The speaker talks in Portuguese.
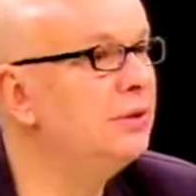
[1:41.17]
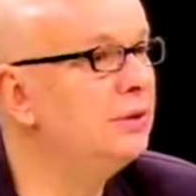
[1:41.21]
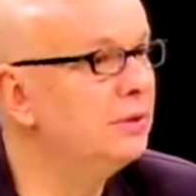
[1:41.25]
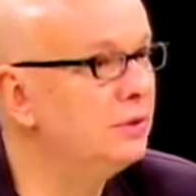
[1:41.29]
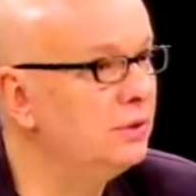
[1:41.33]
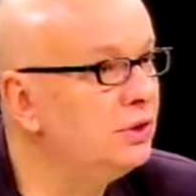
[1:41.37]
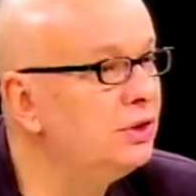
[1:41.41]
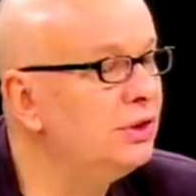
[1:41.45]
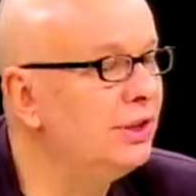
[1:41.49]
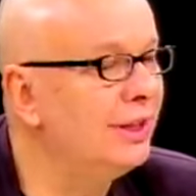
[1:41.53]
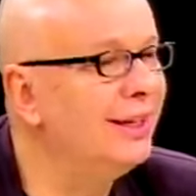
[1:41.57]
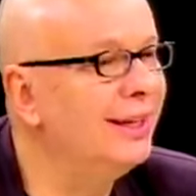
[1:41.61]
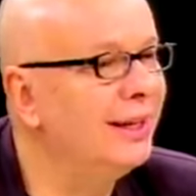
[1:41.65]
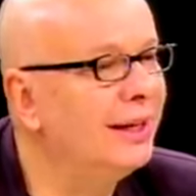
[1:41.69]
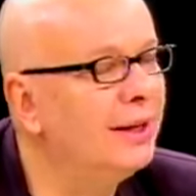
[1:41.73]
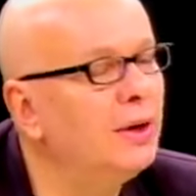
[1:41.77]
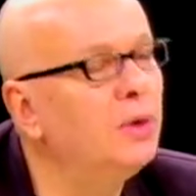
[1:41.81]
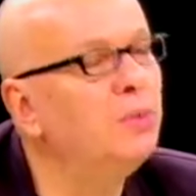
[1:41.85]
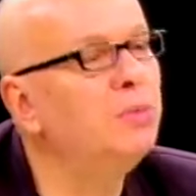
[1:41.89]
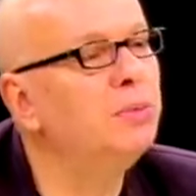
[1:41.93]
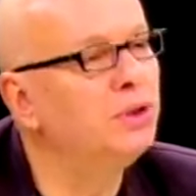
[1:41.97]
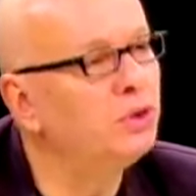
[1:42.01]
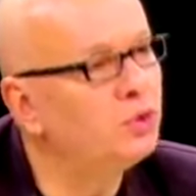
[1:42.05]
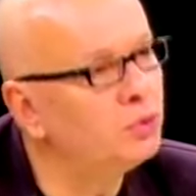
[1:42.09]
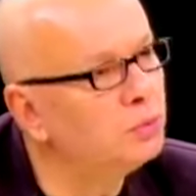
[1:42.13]
Engenheiro é
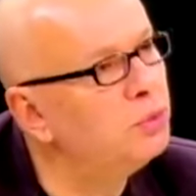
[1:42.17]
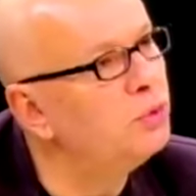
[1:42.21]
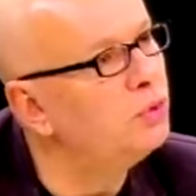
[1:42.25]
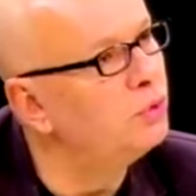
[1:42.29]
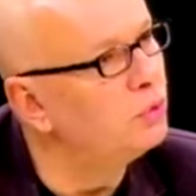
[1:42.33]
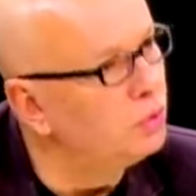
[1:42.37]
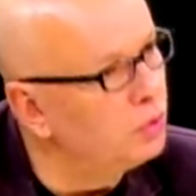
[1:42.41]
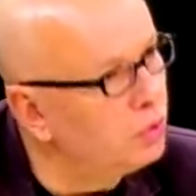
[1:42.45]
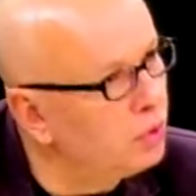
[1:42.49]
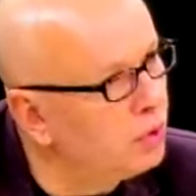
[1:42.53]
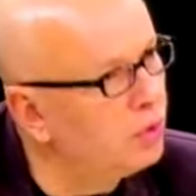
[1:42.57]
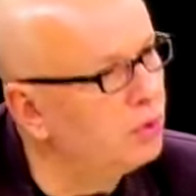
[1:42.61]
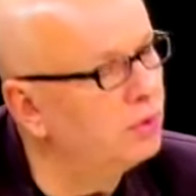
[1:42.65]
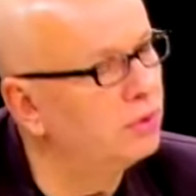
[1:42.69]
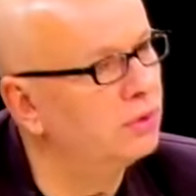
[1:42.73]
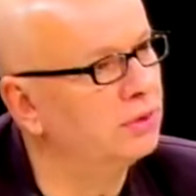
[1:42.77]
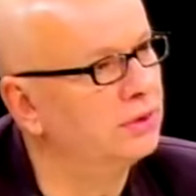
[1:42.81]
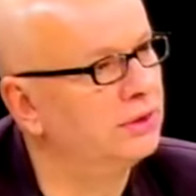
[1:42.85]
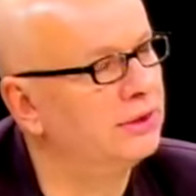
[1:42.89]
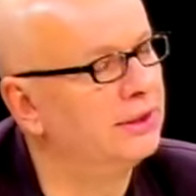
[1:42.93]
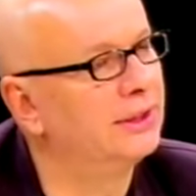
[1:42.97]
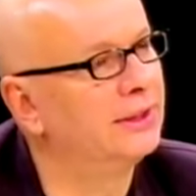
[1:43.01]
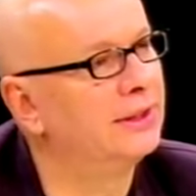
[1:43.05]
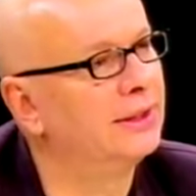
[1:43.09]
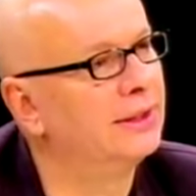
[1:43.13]
um bicho muito louco,
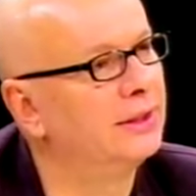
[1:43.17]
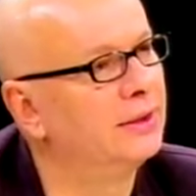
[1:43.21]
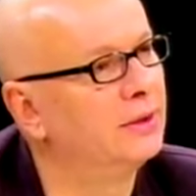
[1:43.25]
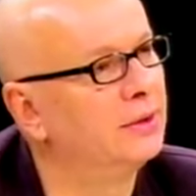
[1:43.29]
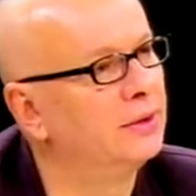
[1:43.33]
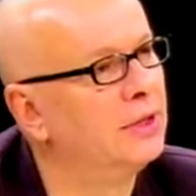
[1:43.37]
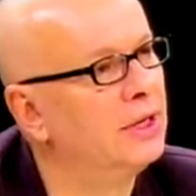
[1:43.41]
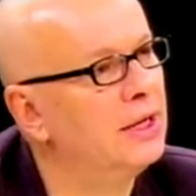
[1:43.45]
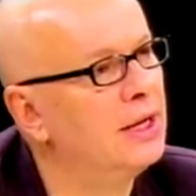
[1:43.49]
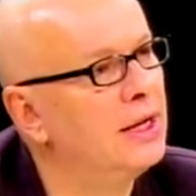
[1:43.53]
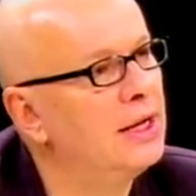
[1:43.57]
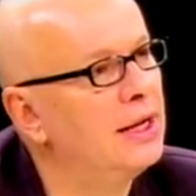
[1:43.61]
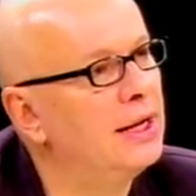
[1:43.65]
você entendeu?